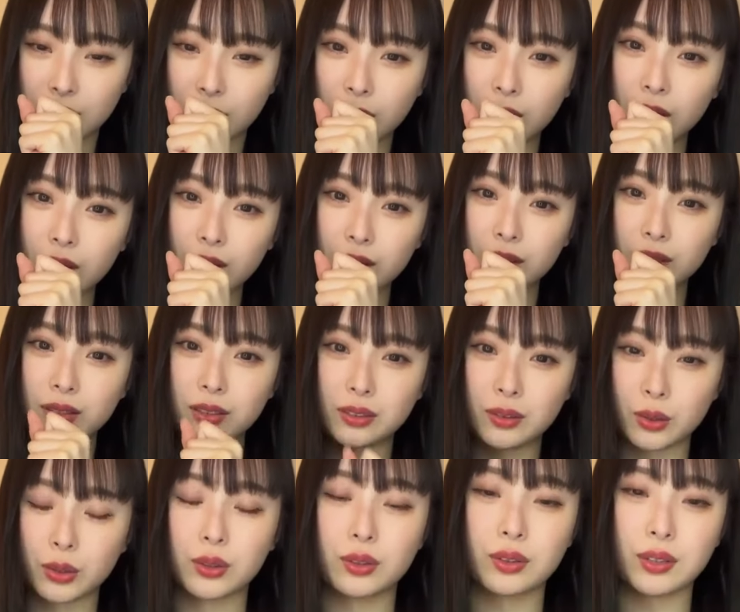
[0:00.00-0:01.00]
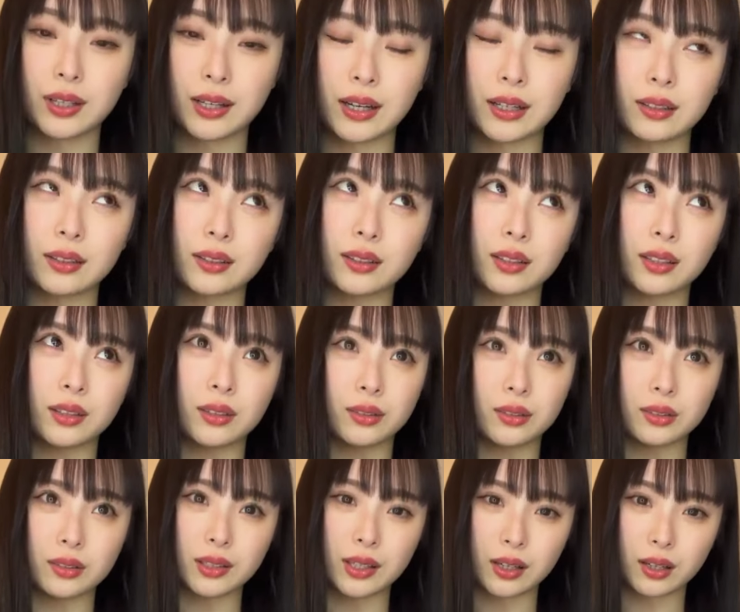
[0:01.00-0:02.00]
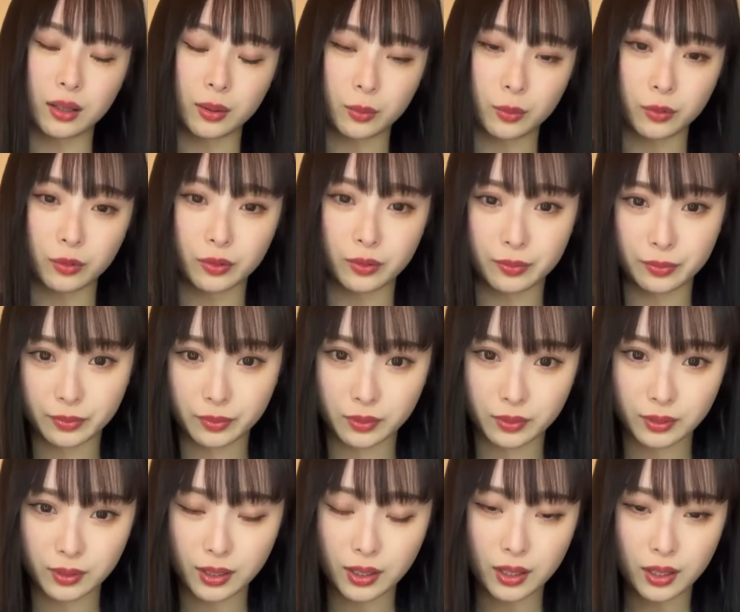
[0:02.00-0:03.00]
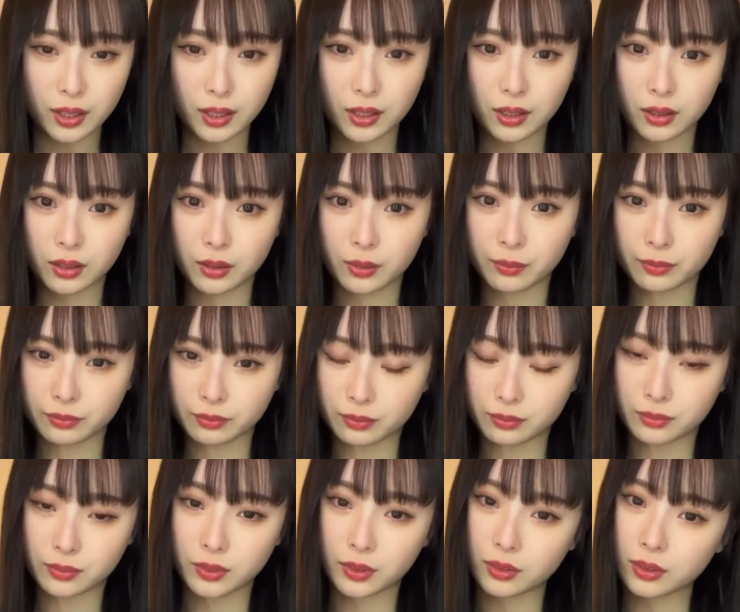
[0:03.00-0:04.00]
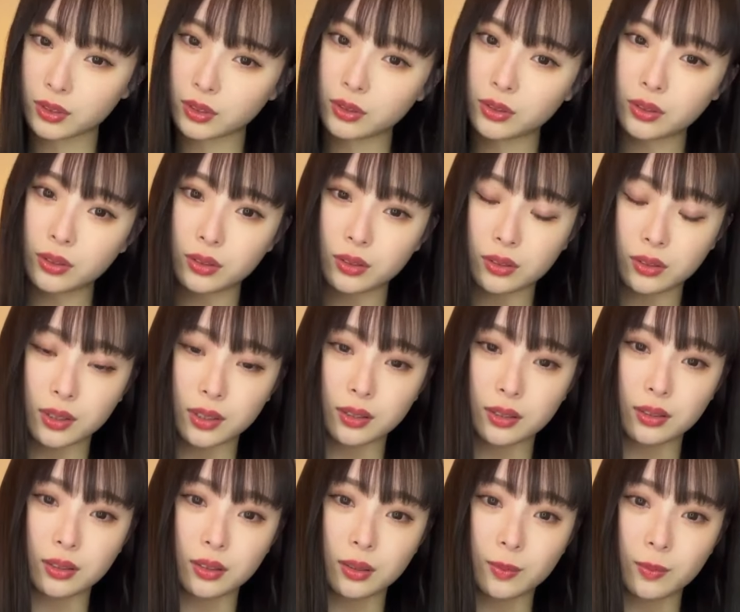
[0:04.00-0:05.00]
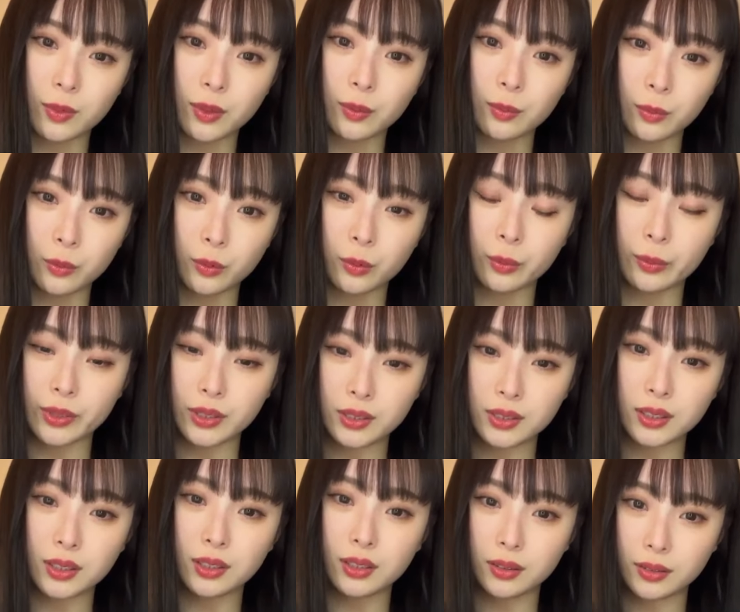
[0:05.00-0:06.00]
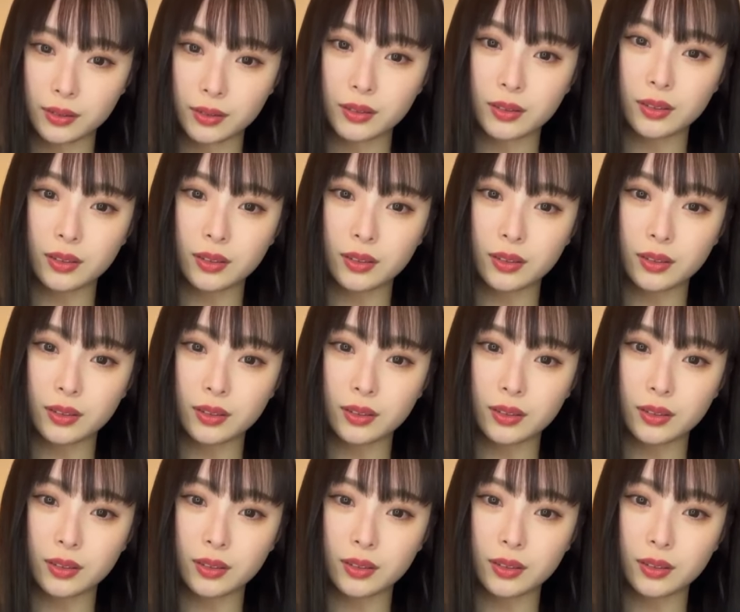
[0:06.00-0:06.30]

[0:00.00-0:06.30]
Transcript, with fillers: そういうことかっていうなんかもううんそういうことかっていうかもうもうめっちゃ